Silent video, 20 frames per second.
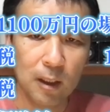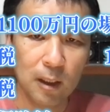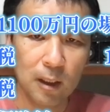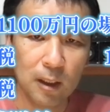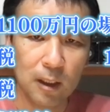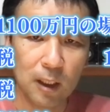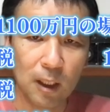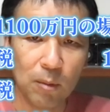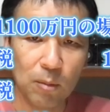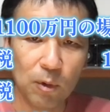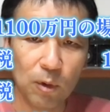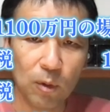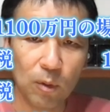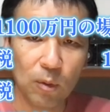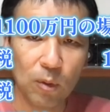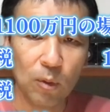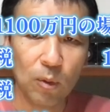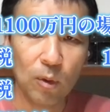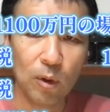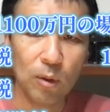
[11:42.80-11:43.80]
しかも、
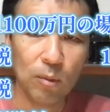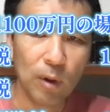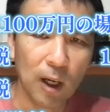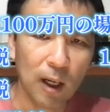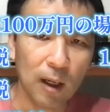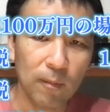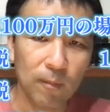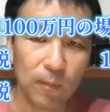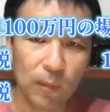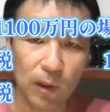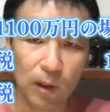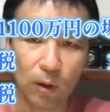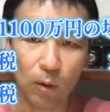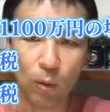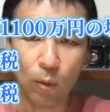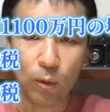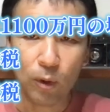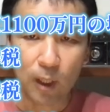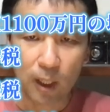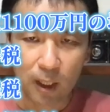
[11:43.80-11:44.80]
これは
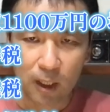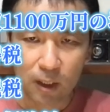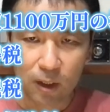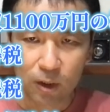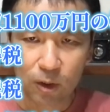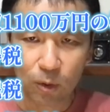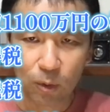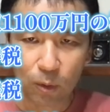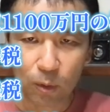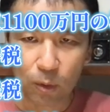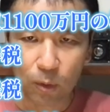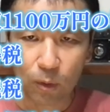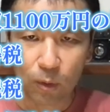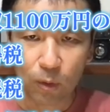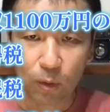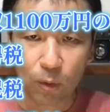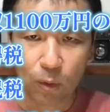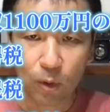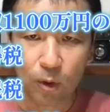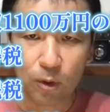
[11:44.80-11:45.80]
5年以上
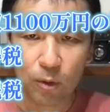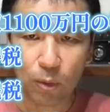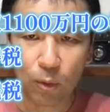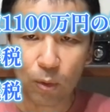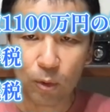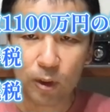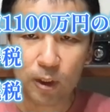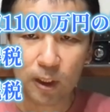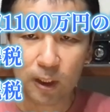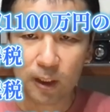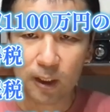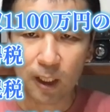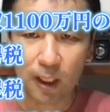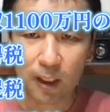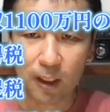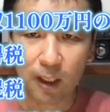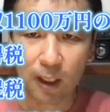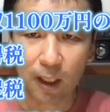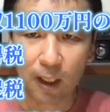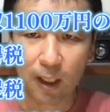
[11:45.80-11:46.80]
コインを保持して
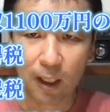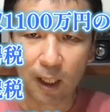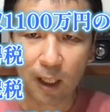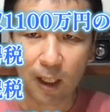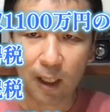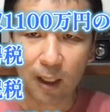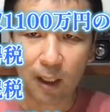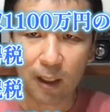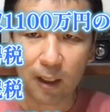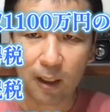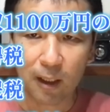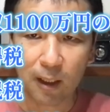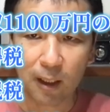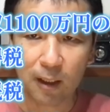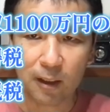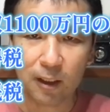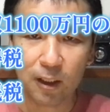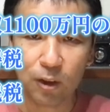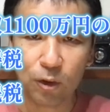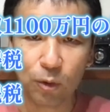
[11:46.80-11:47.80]
いたから
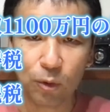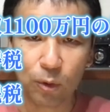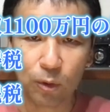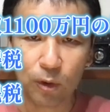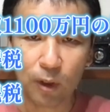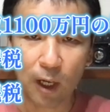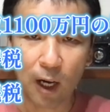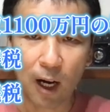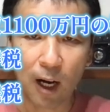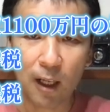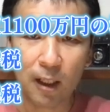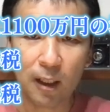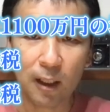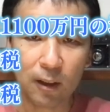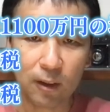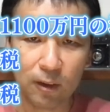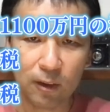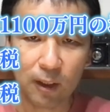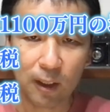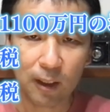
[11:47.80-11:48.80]
課税所得が半
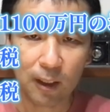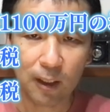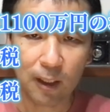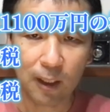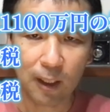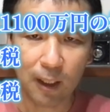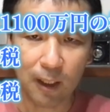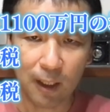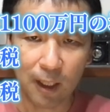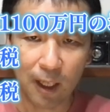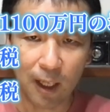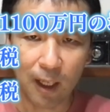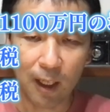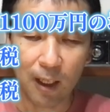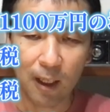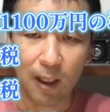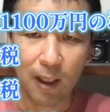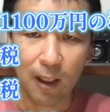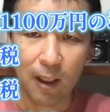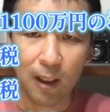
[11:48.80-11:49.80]
額になっただけで
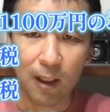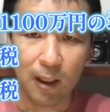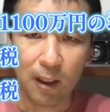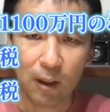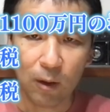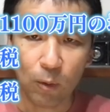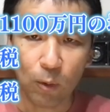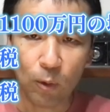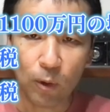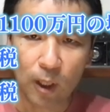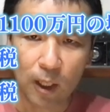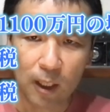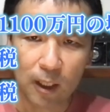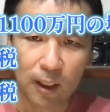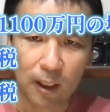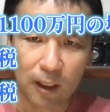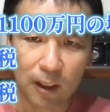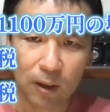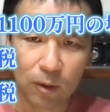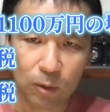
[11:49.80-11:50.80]
5年
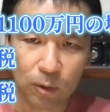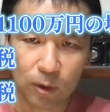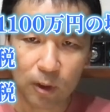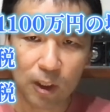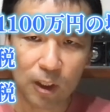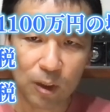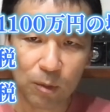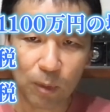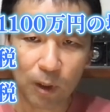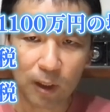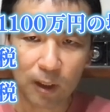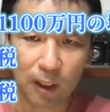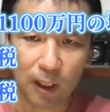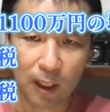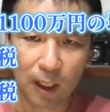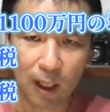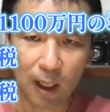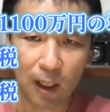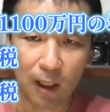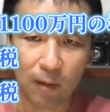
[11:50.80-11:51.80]
以下で売ってしまった
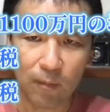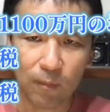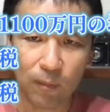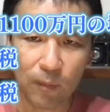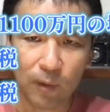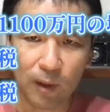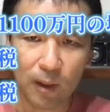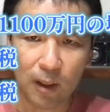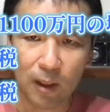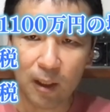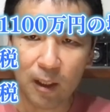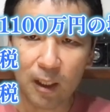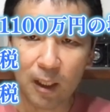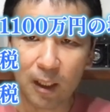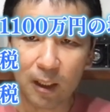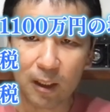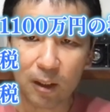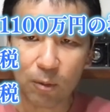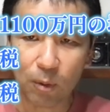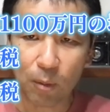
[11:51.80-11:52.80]
ら利
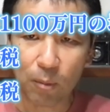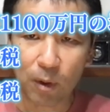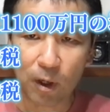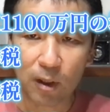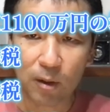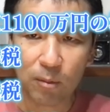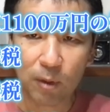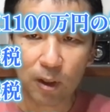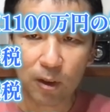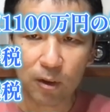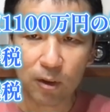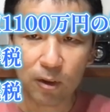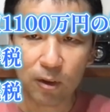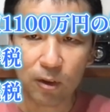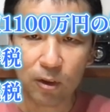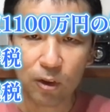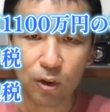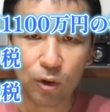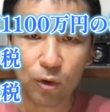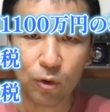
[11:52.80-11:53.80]
益はまるまる
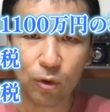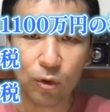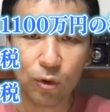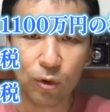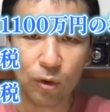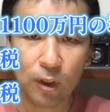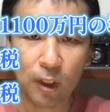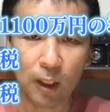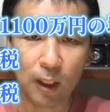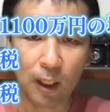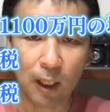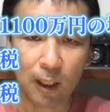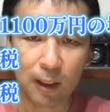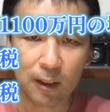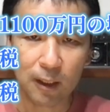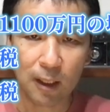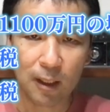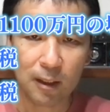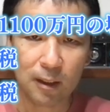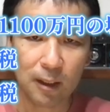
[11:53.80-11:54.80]
収入に加
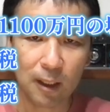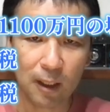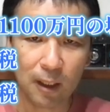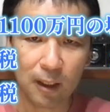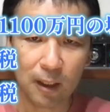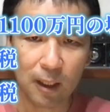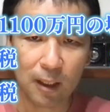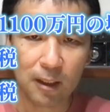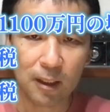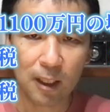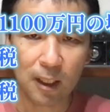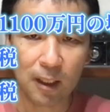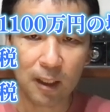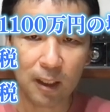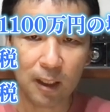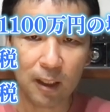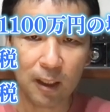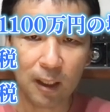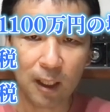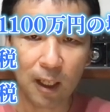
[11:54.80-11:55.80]
算されて税
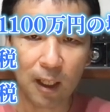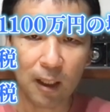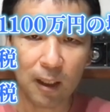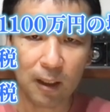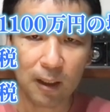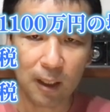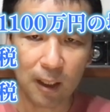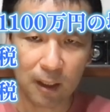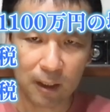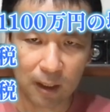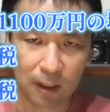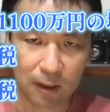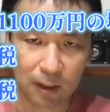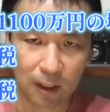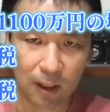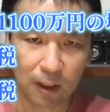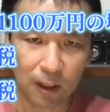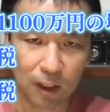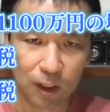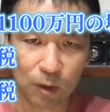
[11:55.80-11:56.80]
金が計算
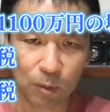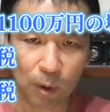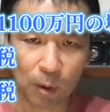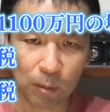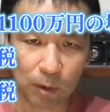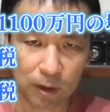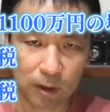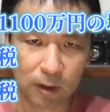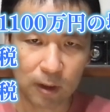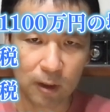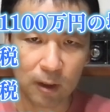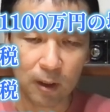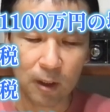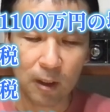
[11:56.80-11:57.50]
されてしまいます。